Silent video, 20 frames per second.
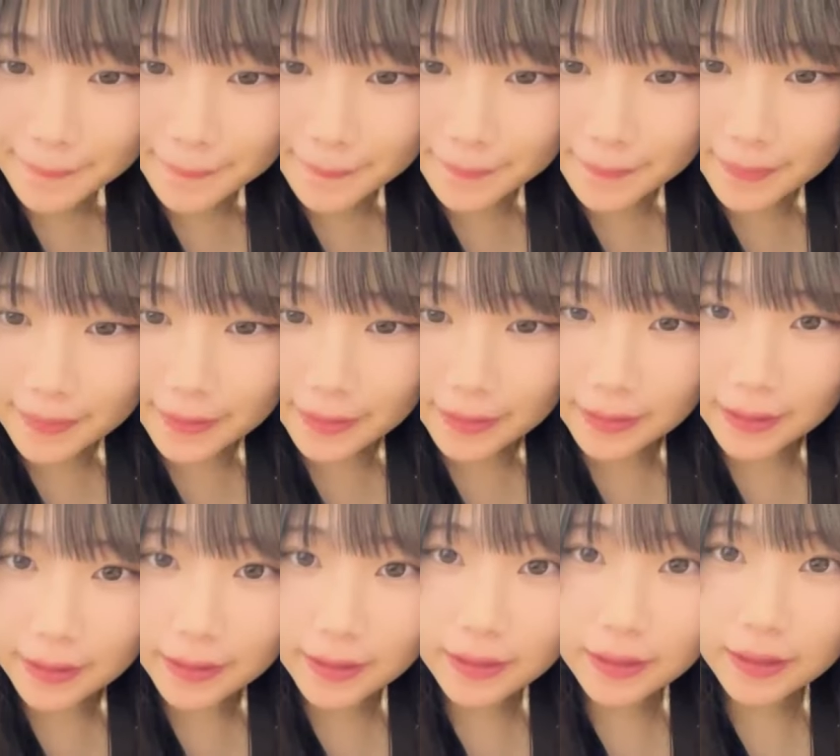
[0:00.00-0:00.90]
見て
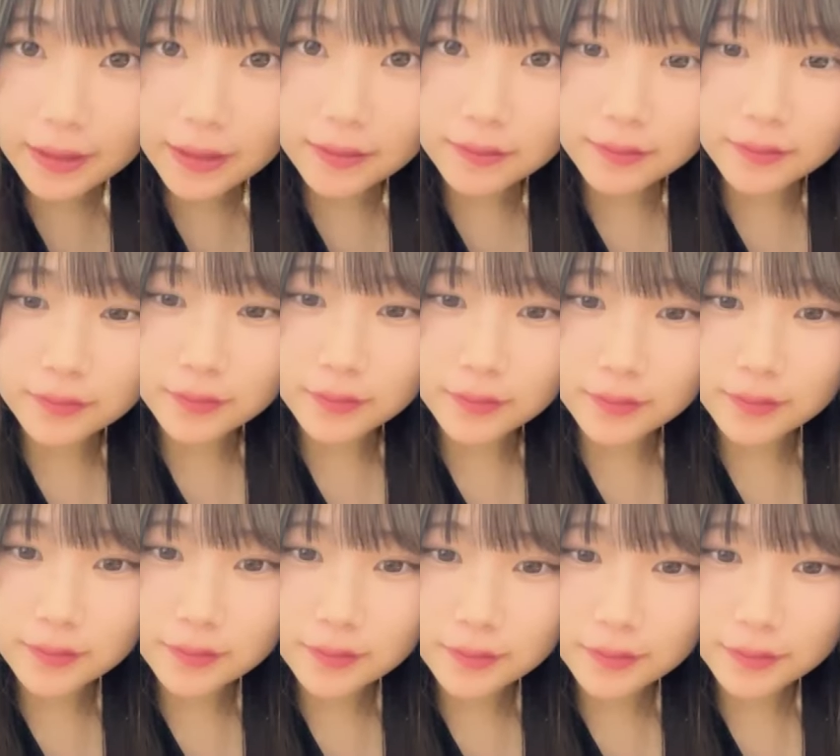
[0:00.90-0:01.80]
ねあの
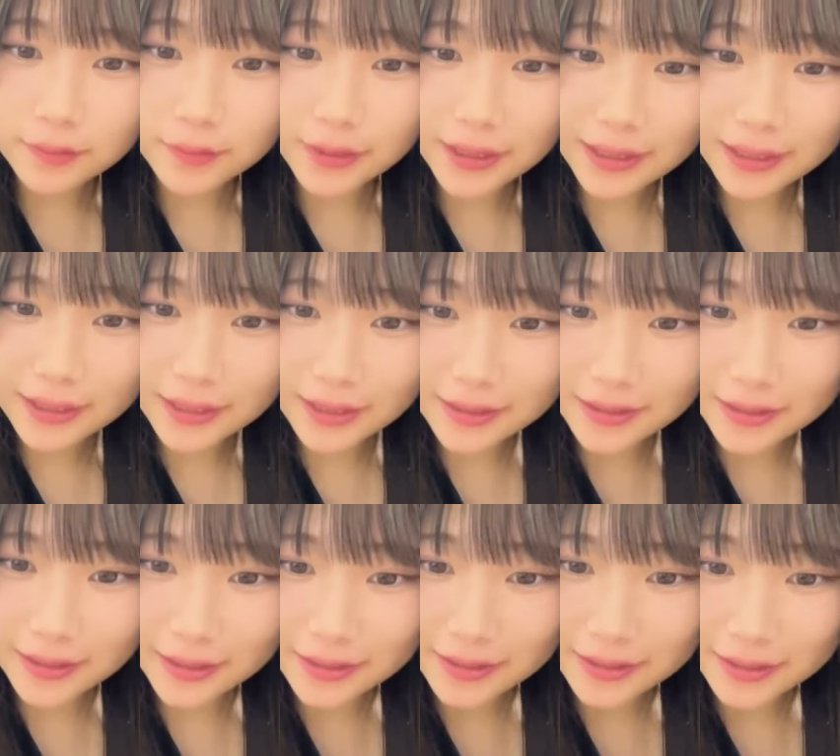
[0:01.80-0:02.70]
上に出す
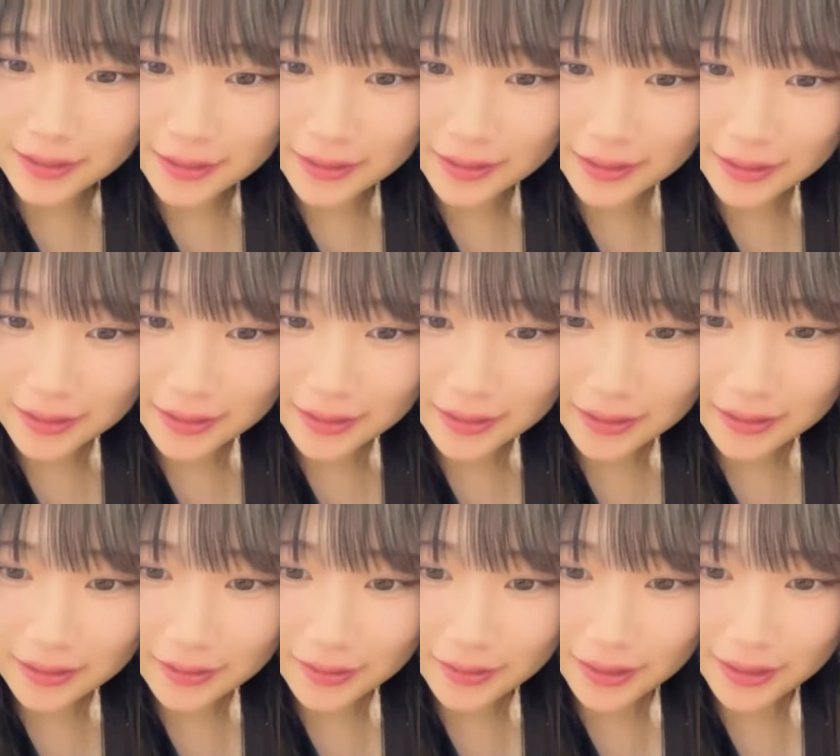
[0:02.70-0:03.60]
やつ
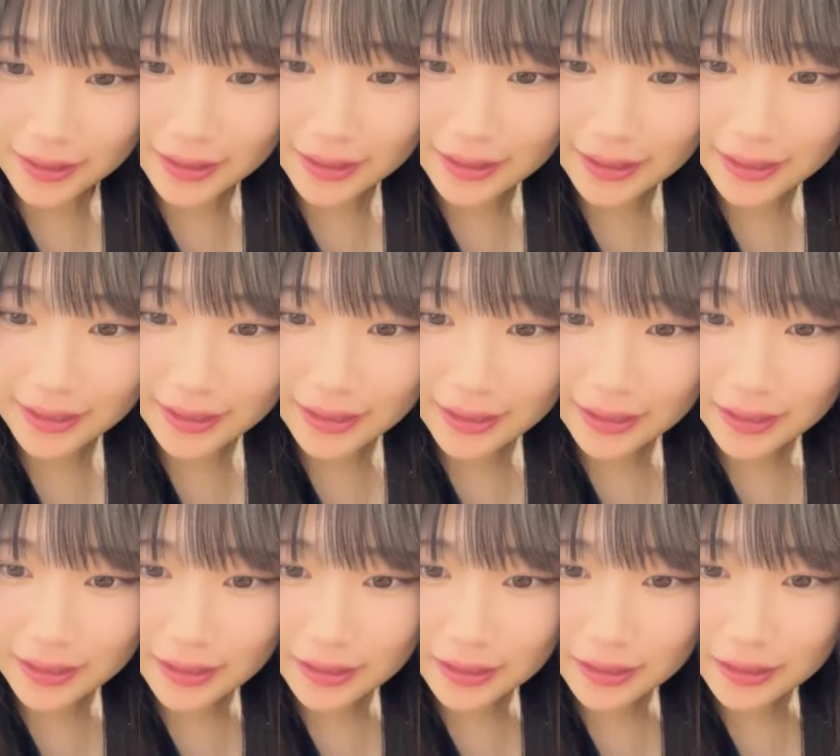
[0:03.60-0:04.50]
誰だっけ
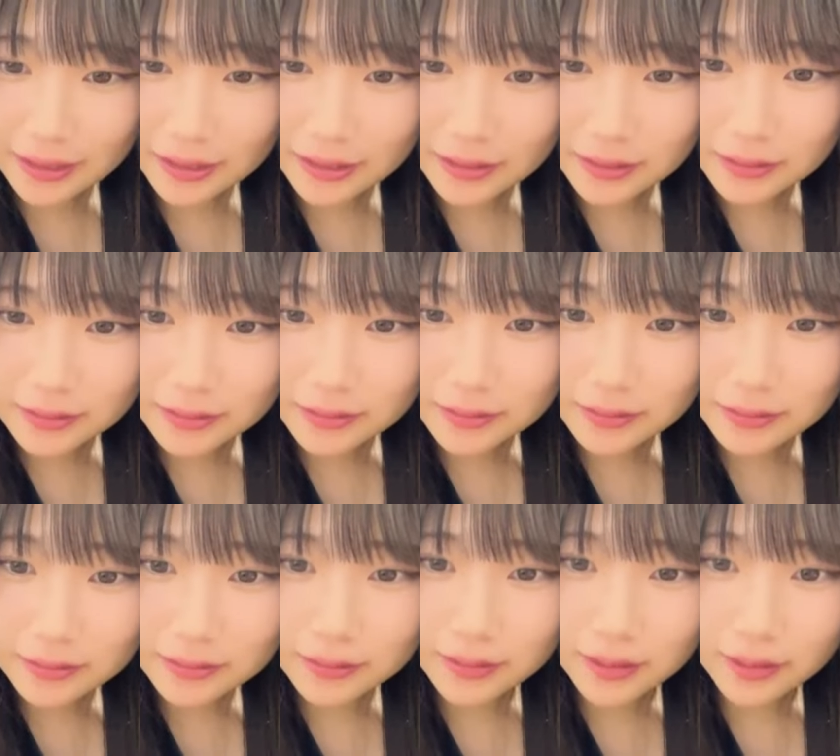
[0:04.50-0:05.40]

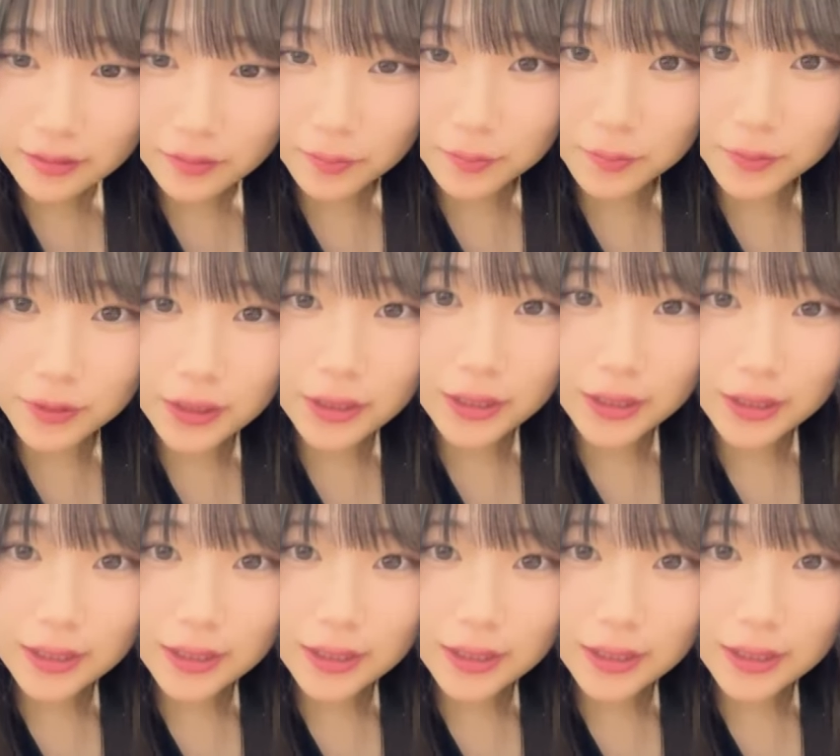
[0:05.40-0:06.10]
テロップだっ